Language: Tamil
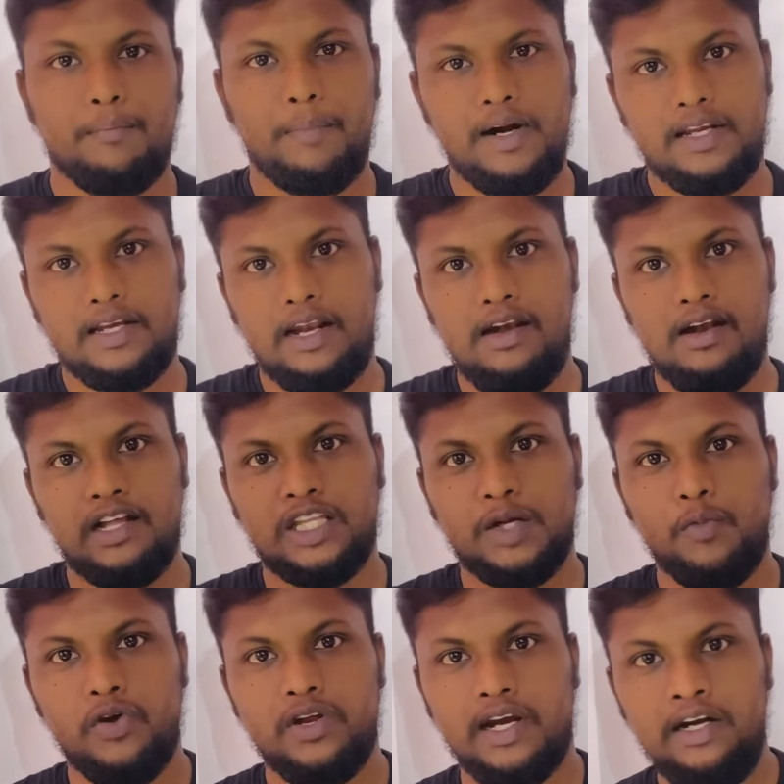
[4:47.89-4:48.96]
பட்
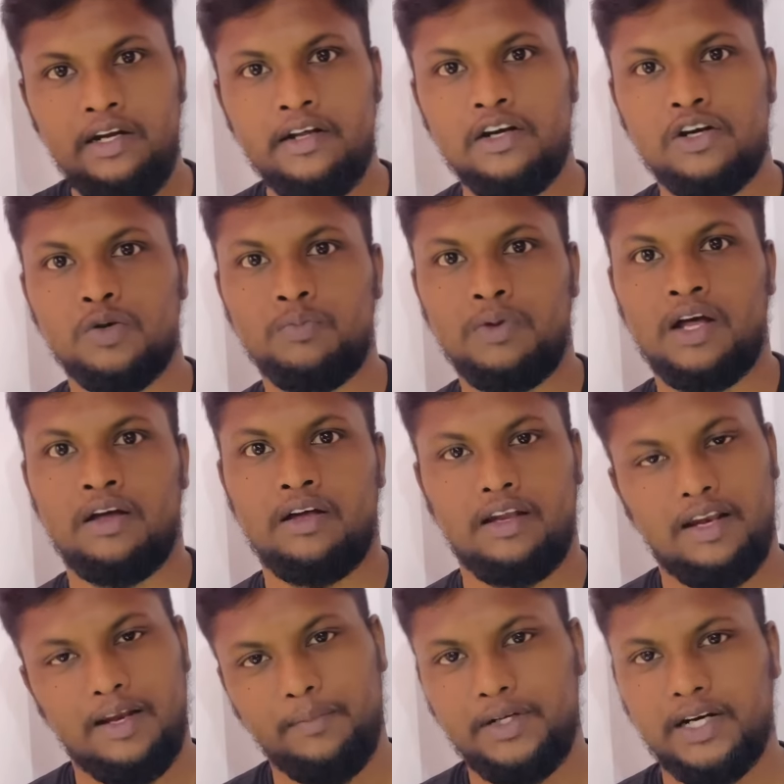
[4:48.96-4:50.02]
எல்லாத்துக்குமே ஒரு எண்டு இருக்கும்ல
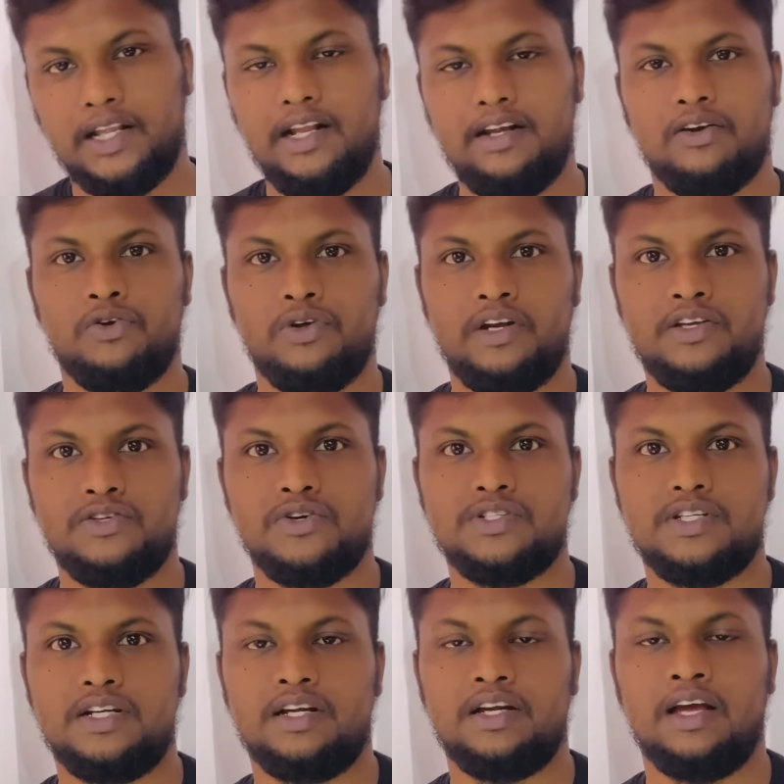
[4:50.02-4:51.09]
லிமிட்டடான
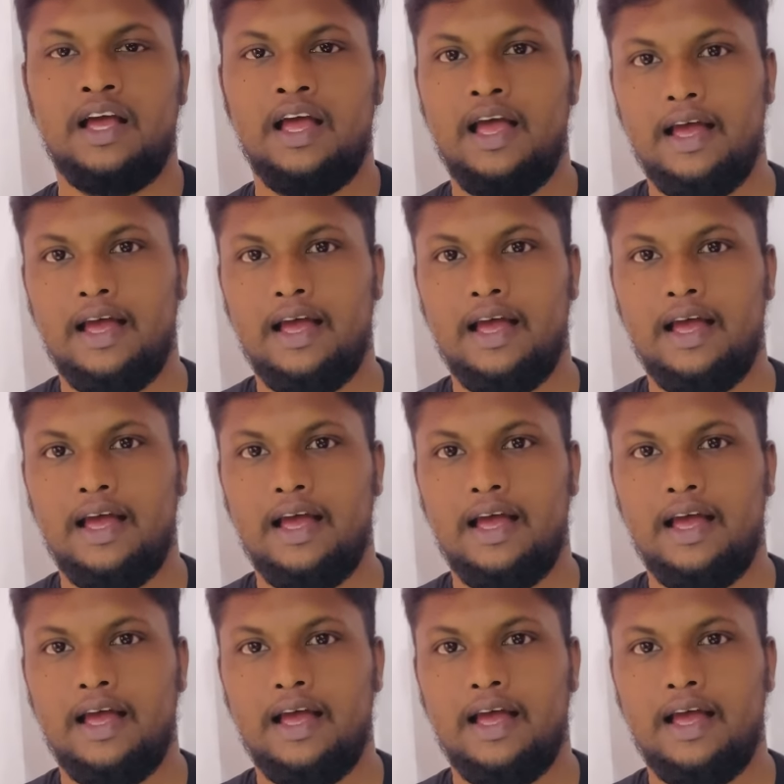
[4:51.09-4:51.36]
ரிசோர்ஸ் இருக்குது